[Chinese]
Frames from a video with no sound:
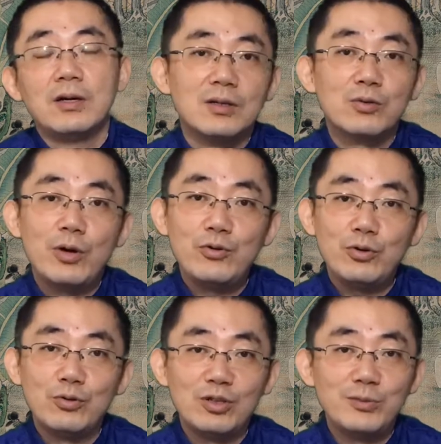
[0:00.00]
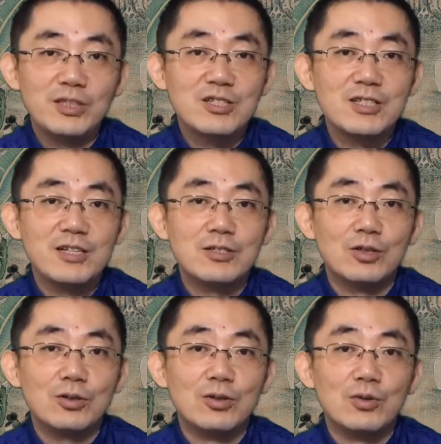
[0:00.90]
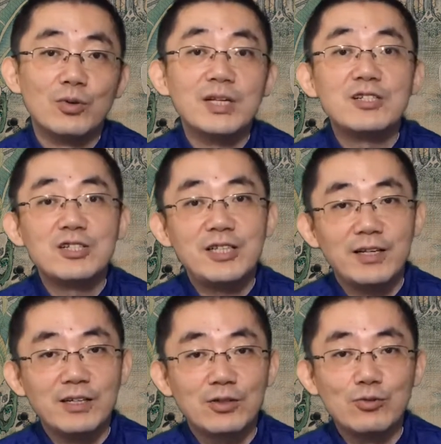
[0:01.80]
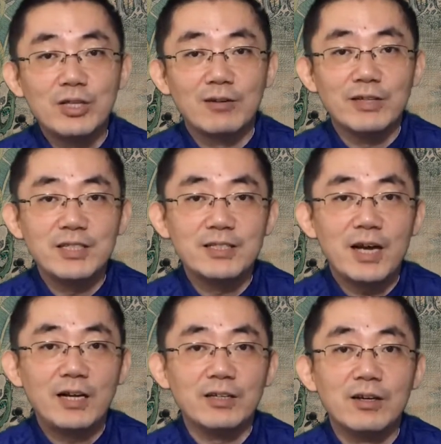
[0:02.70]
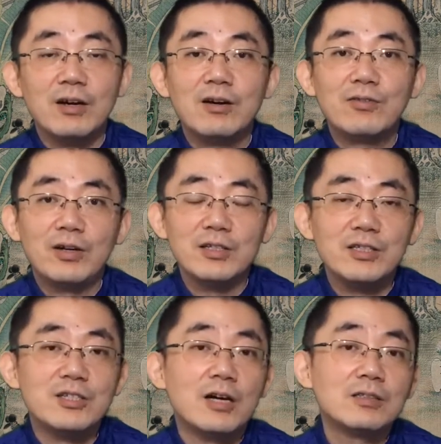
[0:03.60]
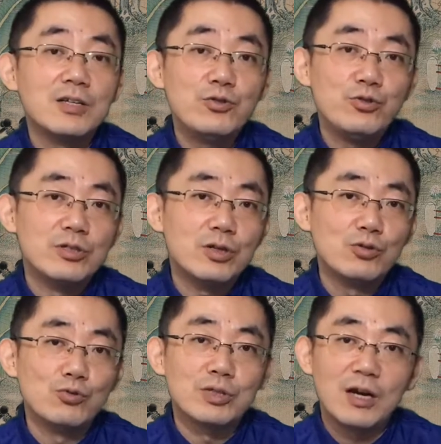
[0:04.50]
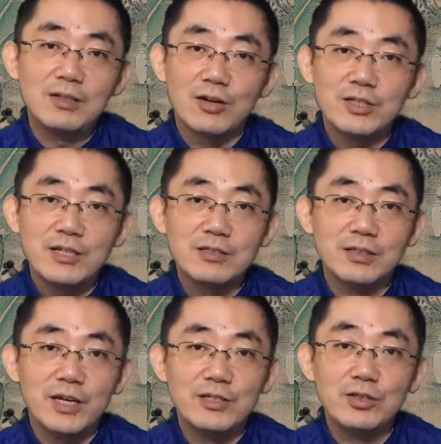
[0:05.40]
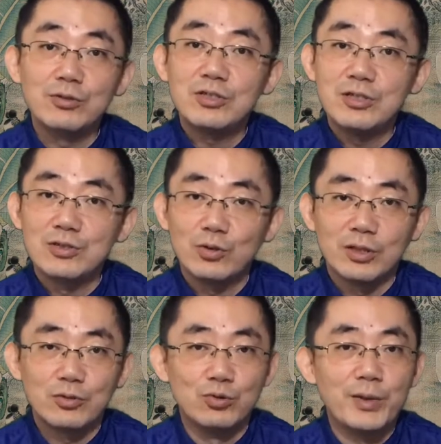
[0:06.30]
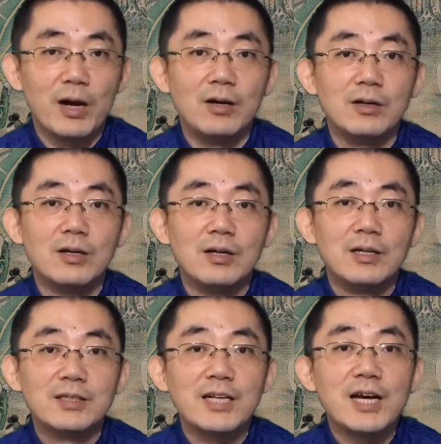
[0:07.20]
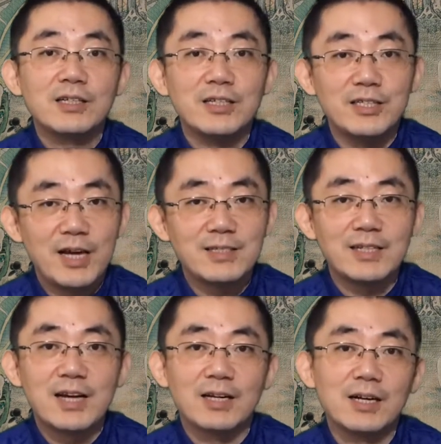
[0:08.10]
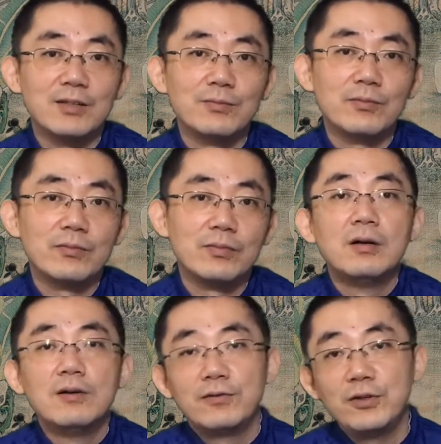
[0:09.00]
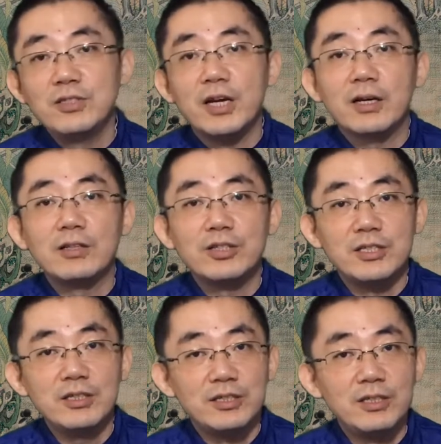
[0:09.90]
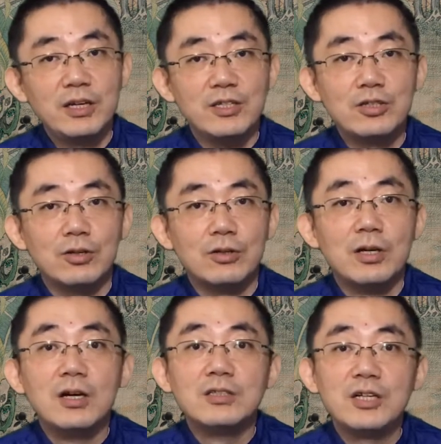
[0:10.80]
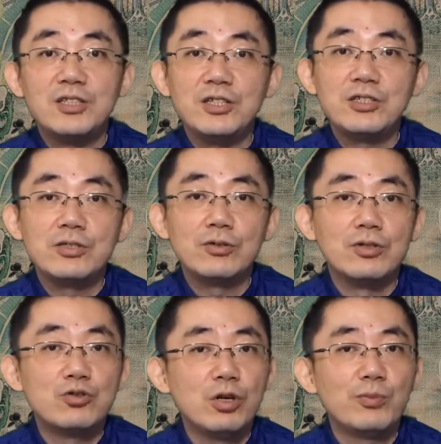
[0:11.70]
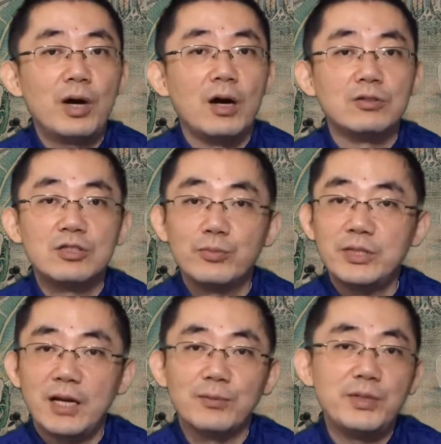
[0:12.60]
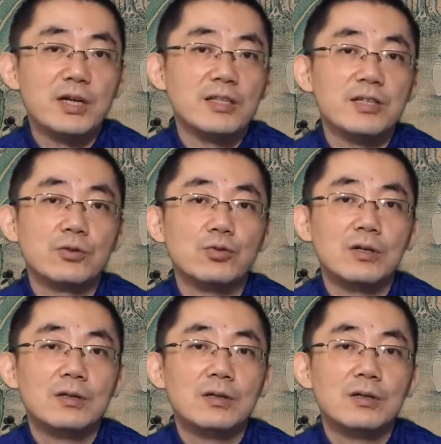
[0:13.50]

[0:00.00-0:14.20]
关于《红楼梦》的时间轴，我在之前那个共享文件夹里放了一张根据周汝昌老先生的研究制作的图表，大家可以下载查看。凤姐看到秦可卿很瘦，这其实就是睡不好、吃不下的必然结果。